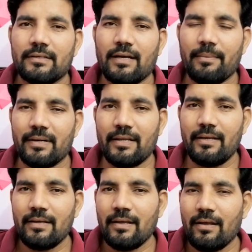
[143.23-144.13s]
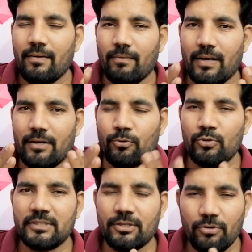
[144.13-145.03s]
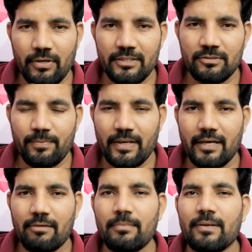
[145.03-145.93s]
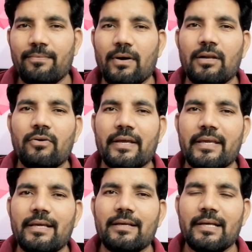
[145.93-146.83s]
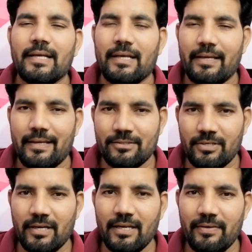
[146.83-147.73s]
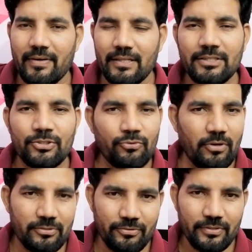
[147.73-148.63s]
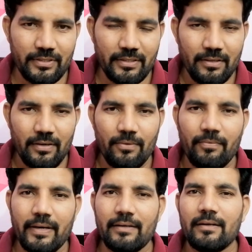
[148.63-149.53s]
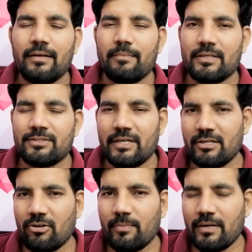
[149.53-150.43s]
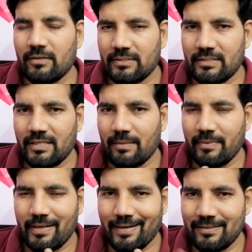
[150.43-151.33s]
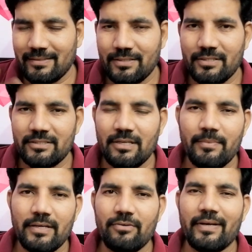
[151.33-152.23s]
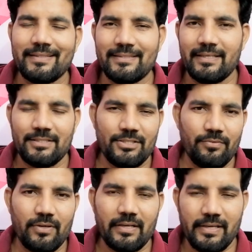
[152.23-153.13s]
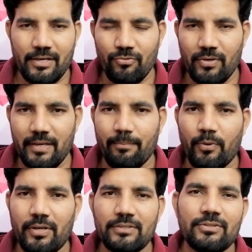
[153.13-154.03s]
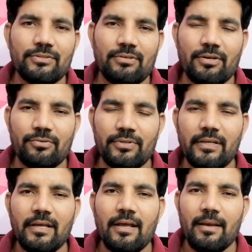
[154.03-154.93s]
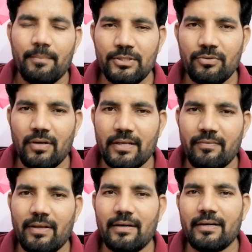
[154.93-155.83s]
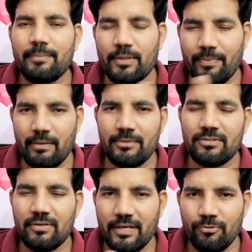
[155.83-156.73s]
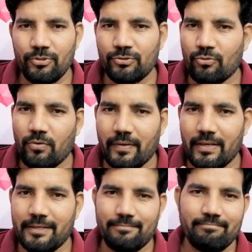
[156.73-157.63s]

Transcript: కాబట్టి వాళ్ళ రూల్స్ అండ్ రెగ్యులేషన్ ప్రకారం మీరు ఫాలో అయ్యి ఈ స్టడీ లీవ్ అనేది తీసుకోవాల్సి ఉంటుంది రైట్ మన స్టేట్ గవర్నమెంట్లో సహజంగా మీరు ఎక్కడ సెర్చ్ చేసినా మీకు ఎస్సీ ఎస్టీ వాళ్ళకి ఎక్కువగా ఇంపార్టెన్స్ ఇచ్చినట్టుంది బీసీ వాళ్ళకి ఇవ్వాలంటే మీరు పర్మిషన్లు ఎక్కువ తీసుకోవాలి